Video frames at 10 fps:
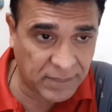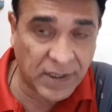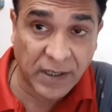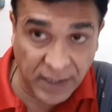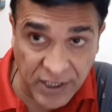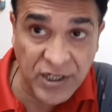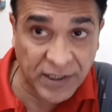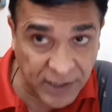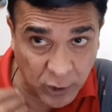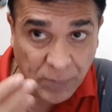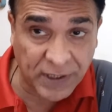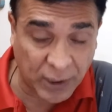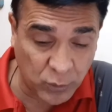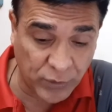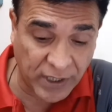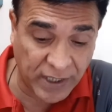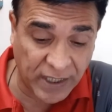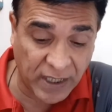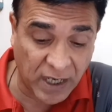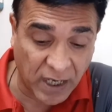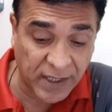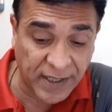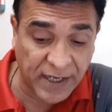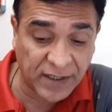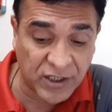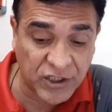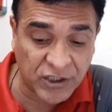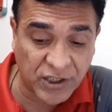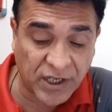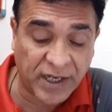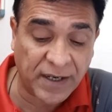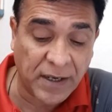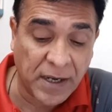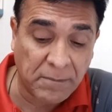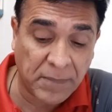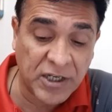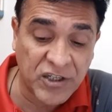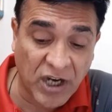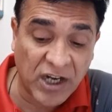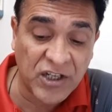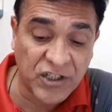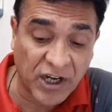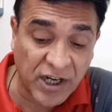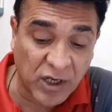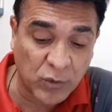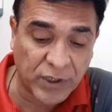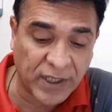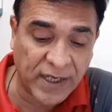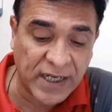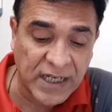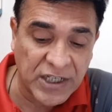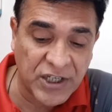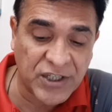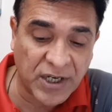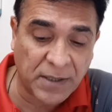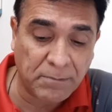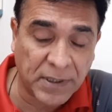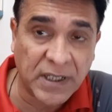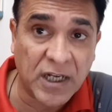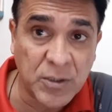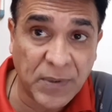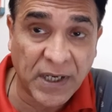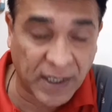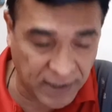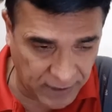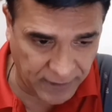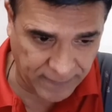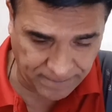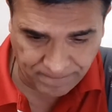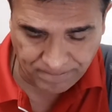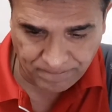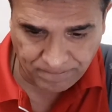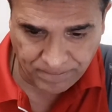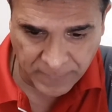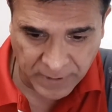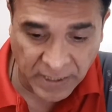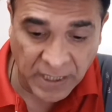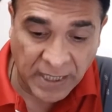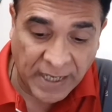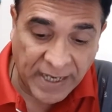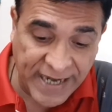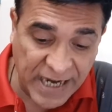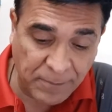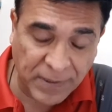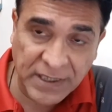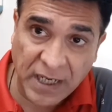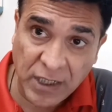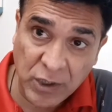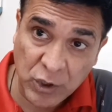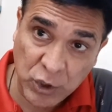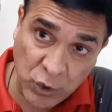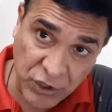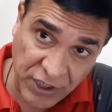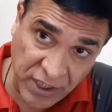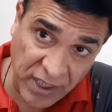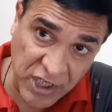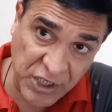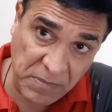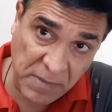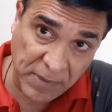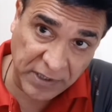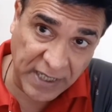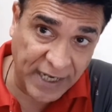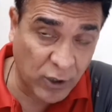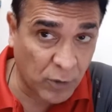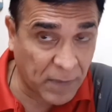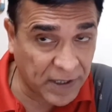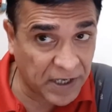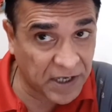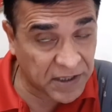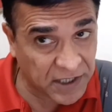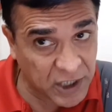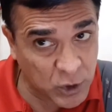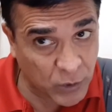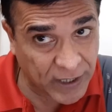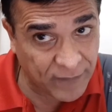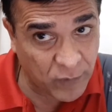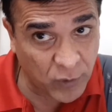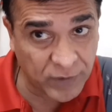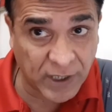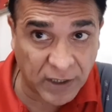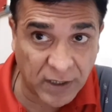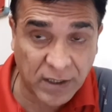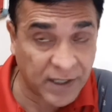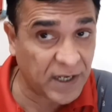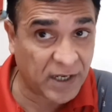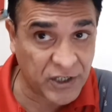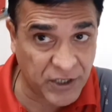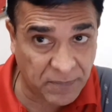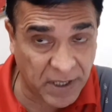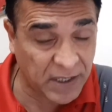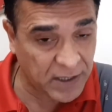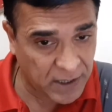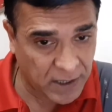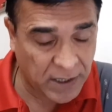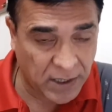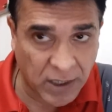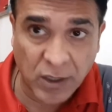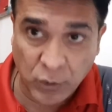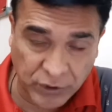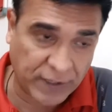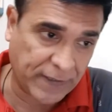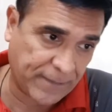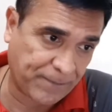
या नहीं जानते तो बता दूं कि हर एक नक्षत्र के में चार चरणा होते हैं जिसे हम पदास भी कहते हैं एक पदा जो सिंह राशि में पड़ता है और बाकी के तीन जो हैं वो कन्या राशि में होते हैं